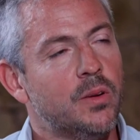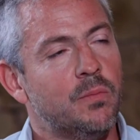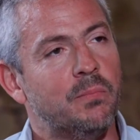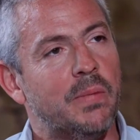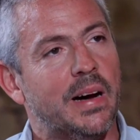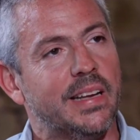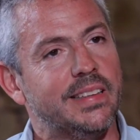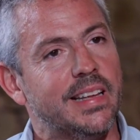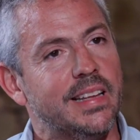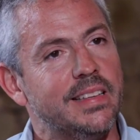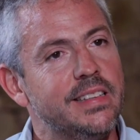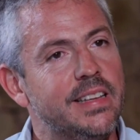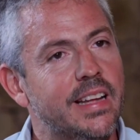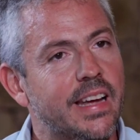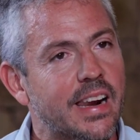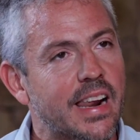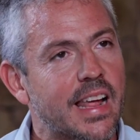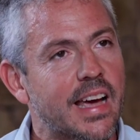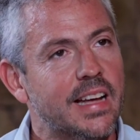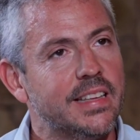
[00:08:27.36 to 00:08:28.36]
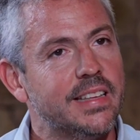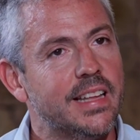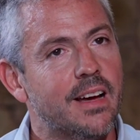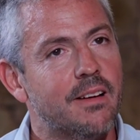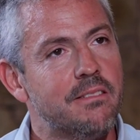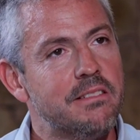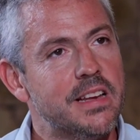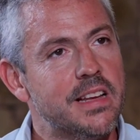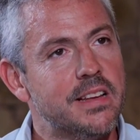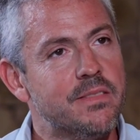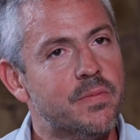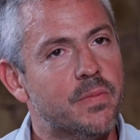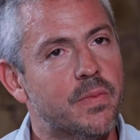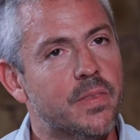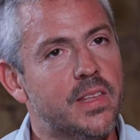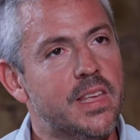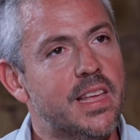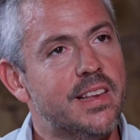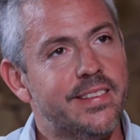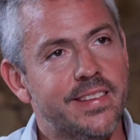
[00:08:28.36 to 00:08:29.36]
bastante a rajatabla.
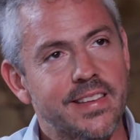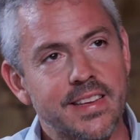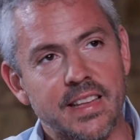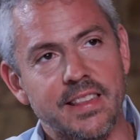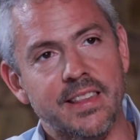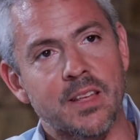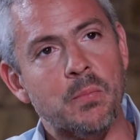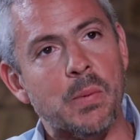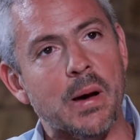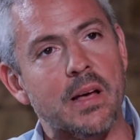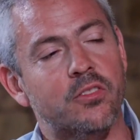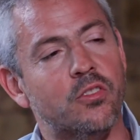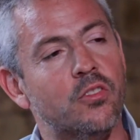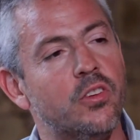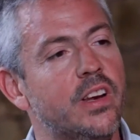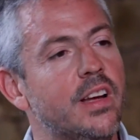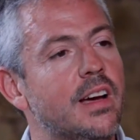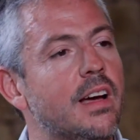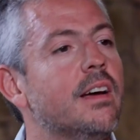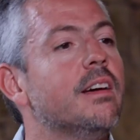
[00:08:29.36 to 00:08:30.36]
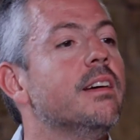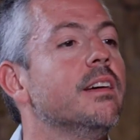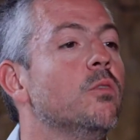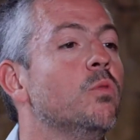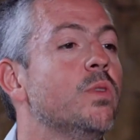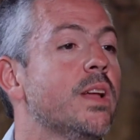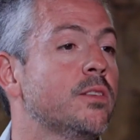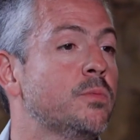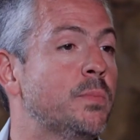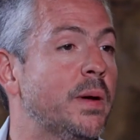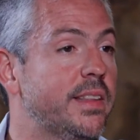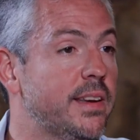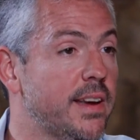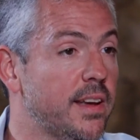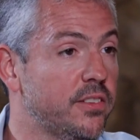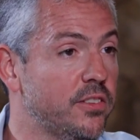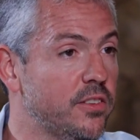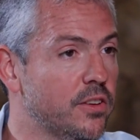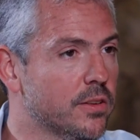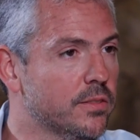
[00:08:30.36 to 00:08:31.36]
Y el siguiente paso era una
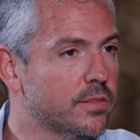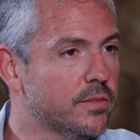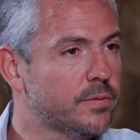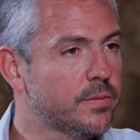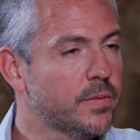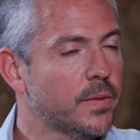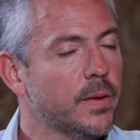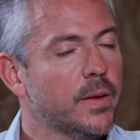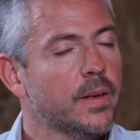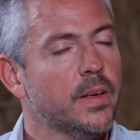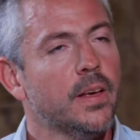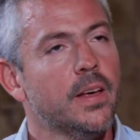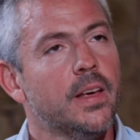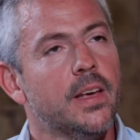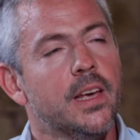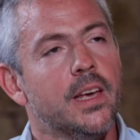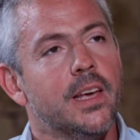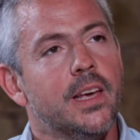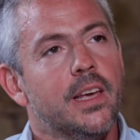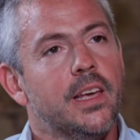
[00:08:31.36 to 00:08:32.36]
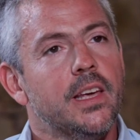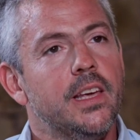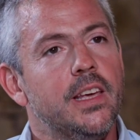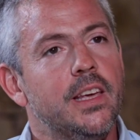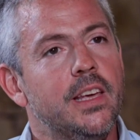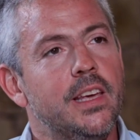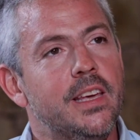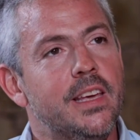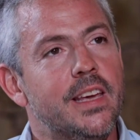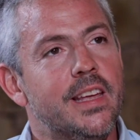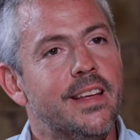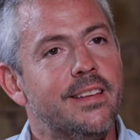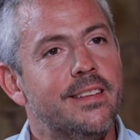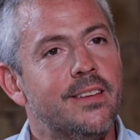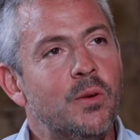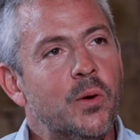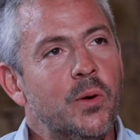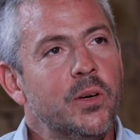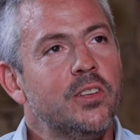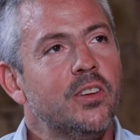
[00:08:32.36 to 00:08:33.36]
expatriación. Y en
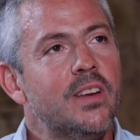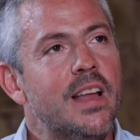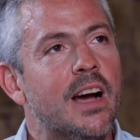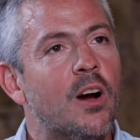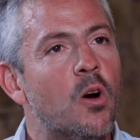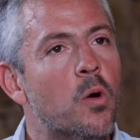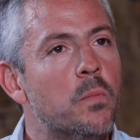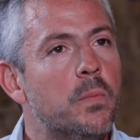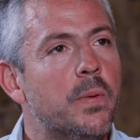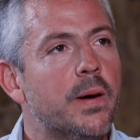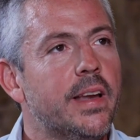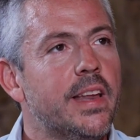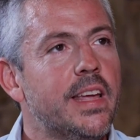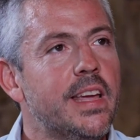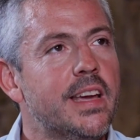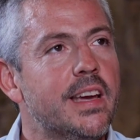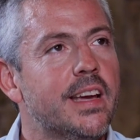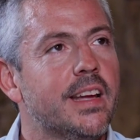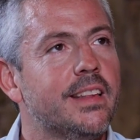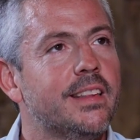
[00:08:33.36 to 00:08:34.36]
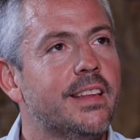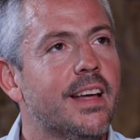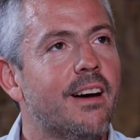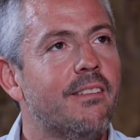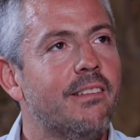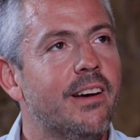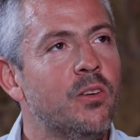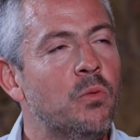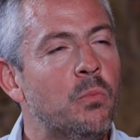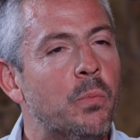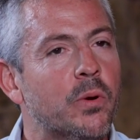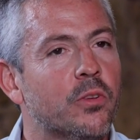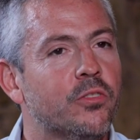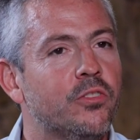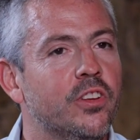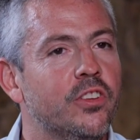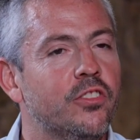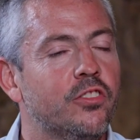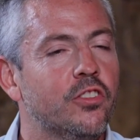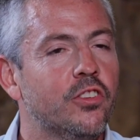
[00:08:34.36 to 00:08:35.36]
ese momento la compañía estaba en un
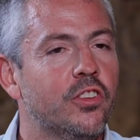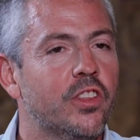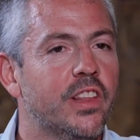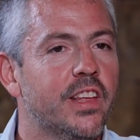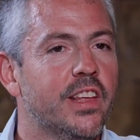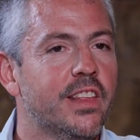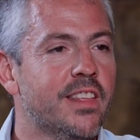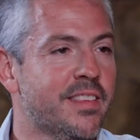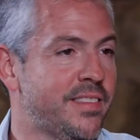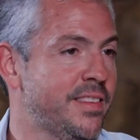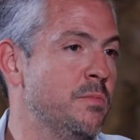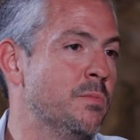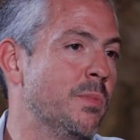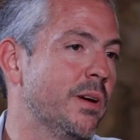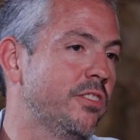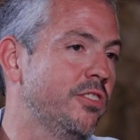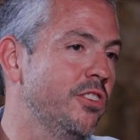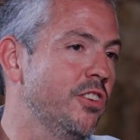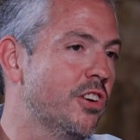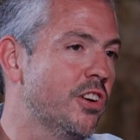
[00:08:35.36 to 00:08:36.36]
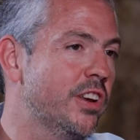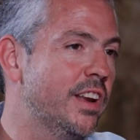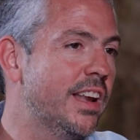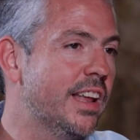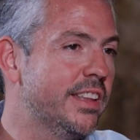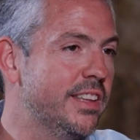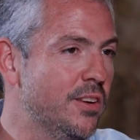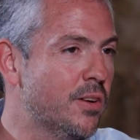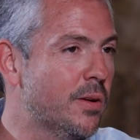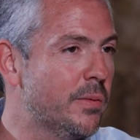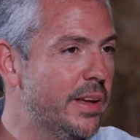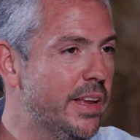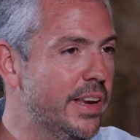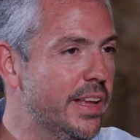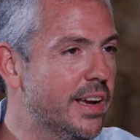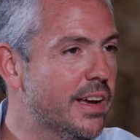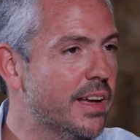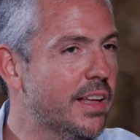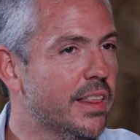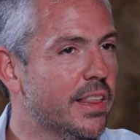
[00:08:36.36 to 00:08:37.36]
proceso de desinversión en
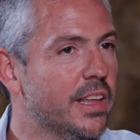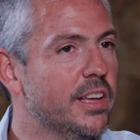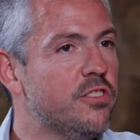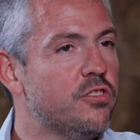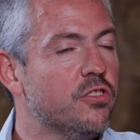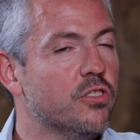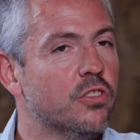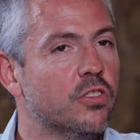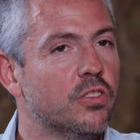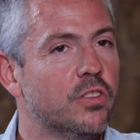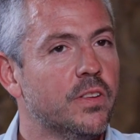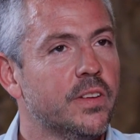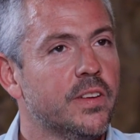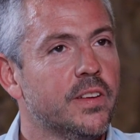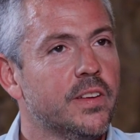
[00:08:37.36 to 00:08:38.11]
Latinoamérica. De hecho,